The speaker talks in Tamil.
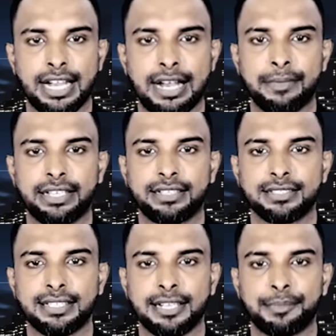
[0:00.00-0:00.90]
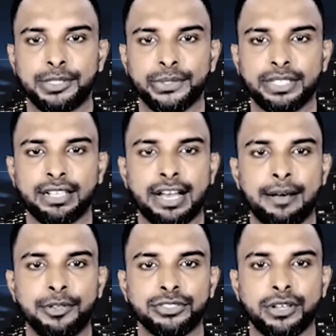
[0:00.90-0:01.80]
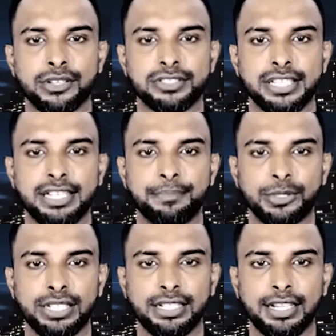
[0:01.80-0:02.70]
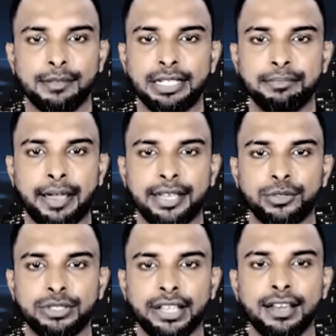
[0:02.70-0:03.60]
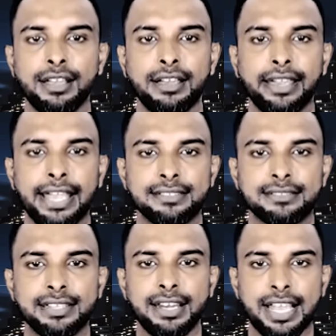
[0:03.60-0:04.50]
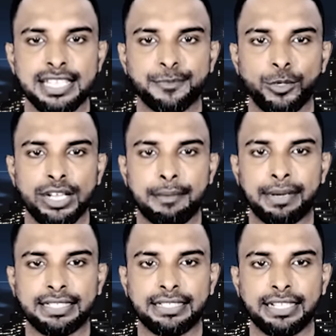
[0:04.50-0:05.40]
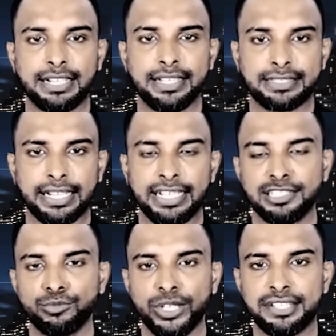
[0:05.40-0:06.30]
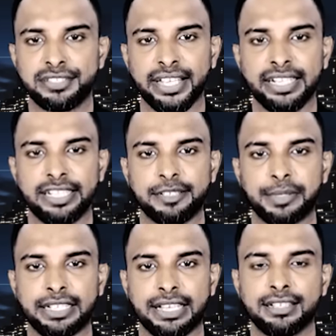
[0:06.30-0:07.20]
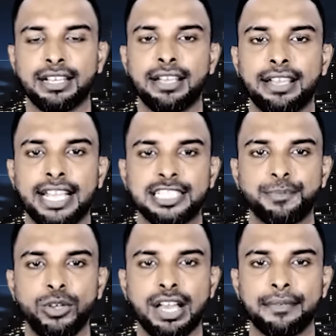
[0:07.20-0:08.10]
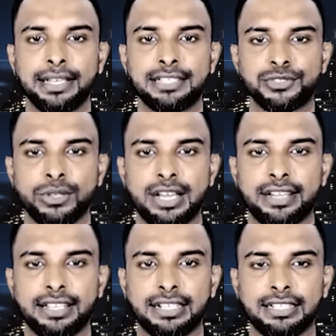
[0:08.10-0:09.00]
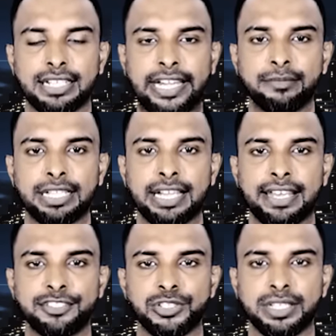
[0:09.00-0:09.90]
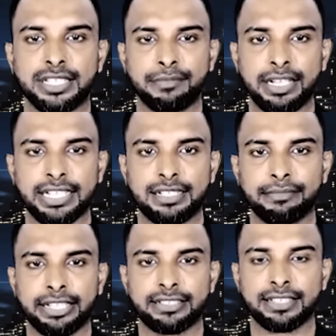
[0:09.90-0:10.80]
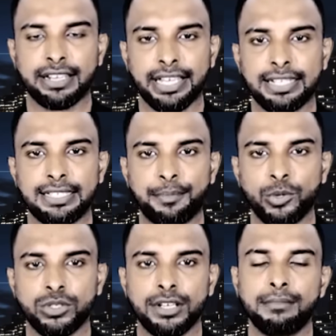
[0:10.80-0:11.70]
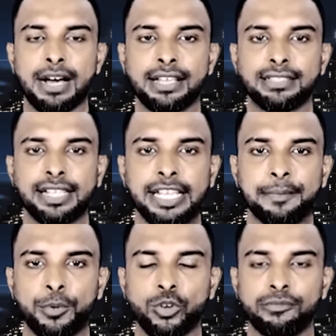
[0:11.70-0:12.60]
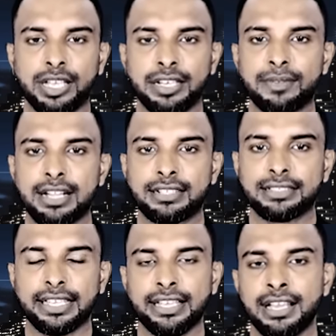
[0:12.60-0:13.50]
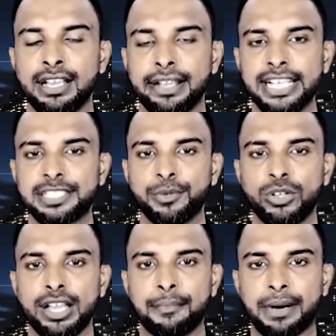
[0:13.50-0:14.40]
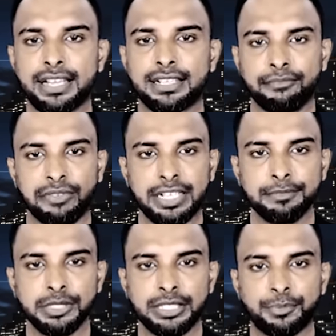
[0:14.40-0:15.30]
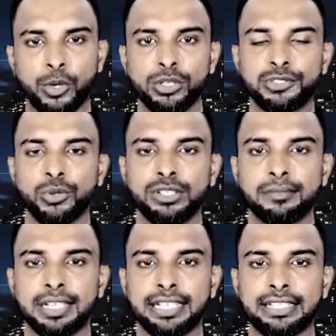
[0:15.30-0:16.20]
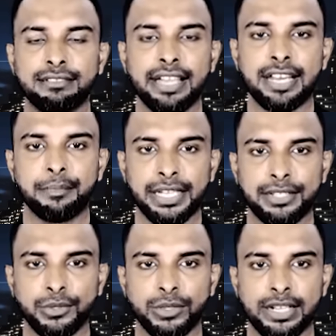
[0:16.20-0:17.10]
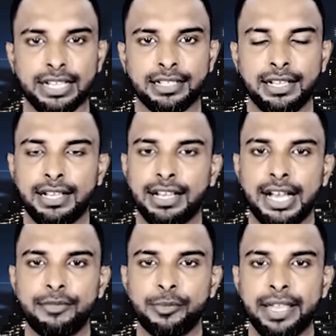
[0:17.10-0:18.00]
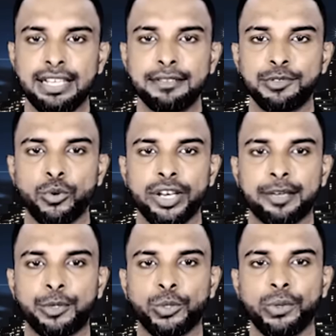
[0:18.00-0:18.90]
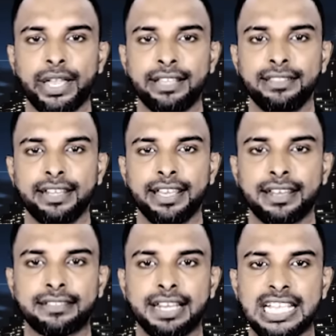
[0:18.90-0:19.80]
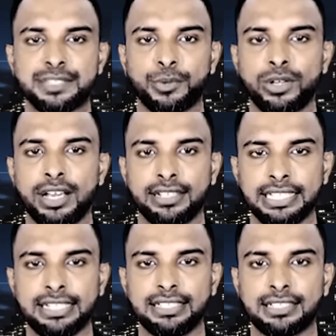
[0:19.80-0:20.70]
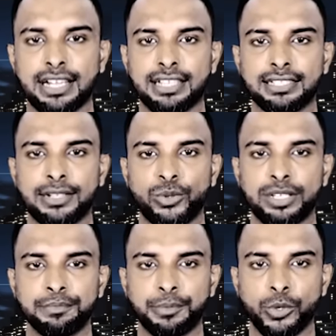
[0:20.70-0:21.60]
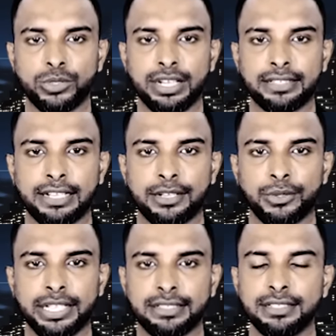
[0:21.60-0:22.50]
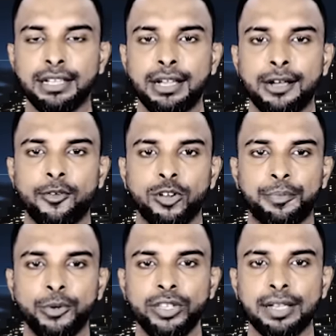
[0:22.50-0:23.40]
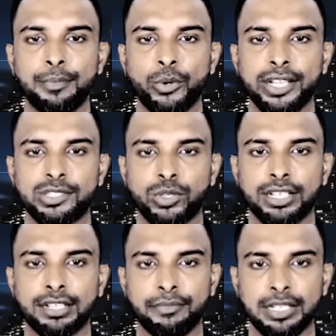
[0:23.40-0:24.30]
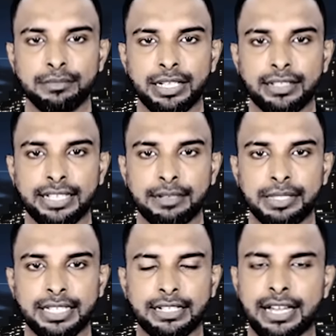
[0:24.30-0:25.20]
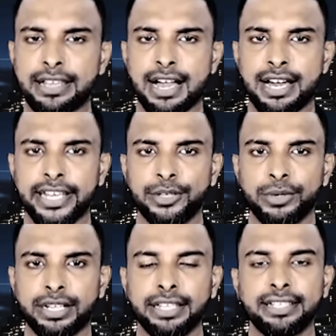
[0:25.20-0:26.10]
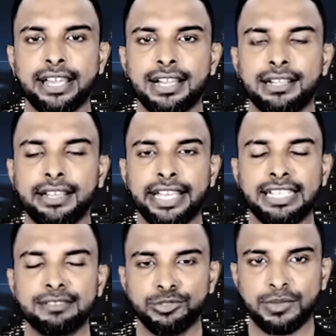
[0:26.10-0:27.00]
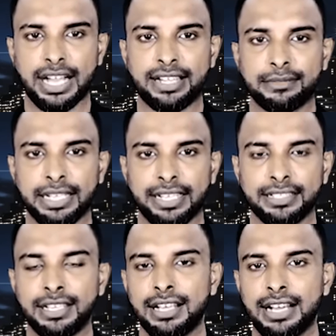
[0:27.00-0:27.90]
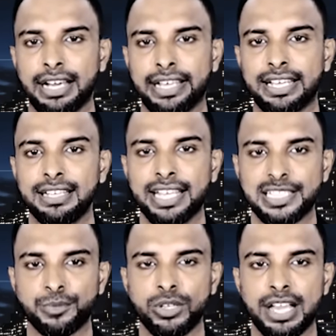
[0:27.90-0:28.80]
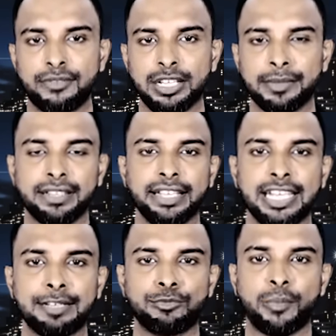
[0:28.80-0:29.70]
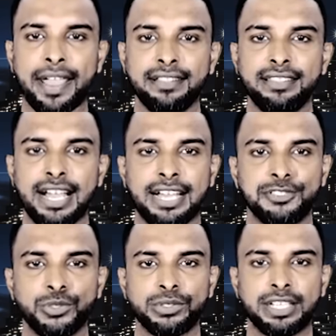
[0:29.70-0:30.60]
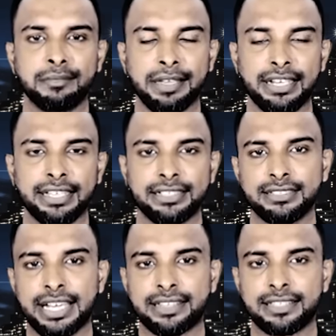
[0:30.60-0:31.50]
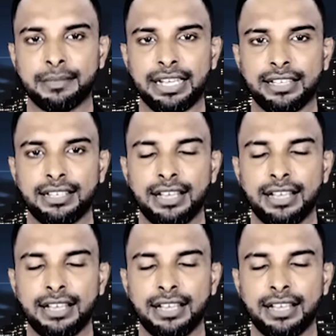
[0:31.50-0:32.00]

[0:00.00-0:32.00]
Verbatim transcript: அமெரிக்க சிறப்பு தூதர் அமோஜ் ஹாஸ்டின் புதன்கிழமை பைரூட்டில் இஸ்ரேல் ஹெஸ்புல்லா பதட்டங்களை தணிக்கும் முயற்சியில் ஈடுபட்டார் ஹெஸ்புல்லாவின் சொல்லாடல்கள் கடுமையான எச்சரிக்கை வெளியிடும் விதத்தில் இருந்த போதிலும் அத்தகைய போர் விரிவாக்கத்தை ஹெஸ்புல்லா பார்க்க விரும்புவது போல் தோன்றவில்லை என்று ஹிர்பி கூறினார் அவர் மேலும் கூறிய போது இந்த நேரத்தில் ஹெஸ்போல்லா இரண்டு கால்களுடனும் போர்க்களத்தில் குதித்து ஒரு புதிய போரை தொடங்க விரும்புகிறது என்பதற்கான அறிகுறிகளை நாங்கள் இன்னமும் காணவில்லை ஆனால் ஹெஸ்போல்லாவிடமிருந்து இன்னமும் எந்த அச்சுறுத்தலும் இல்லை என்று அர்த்தமல்ல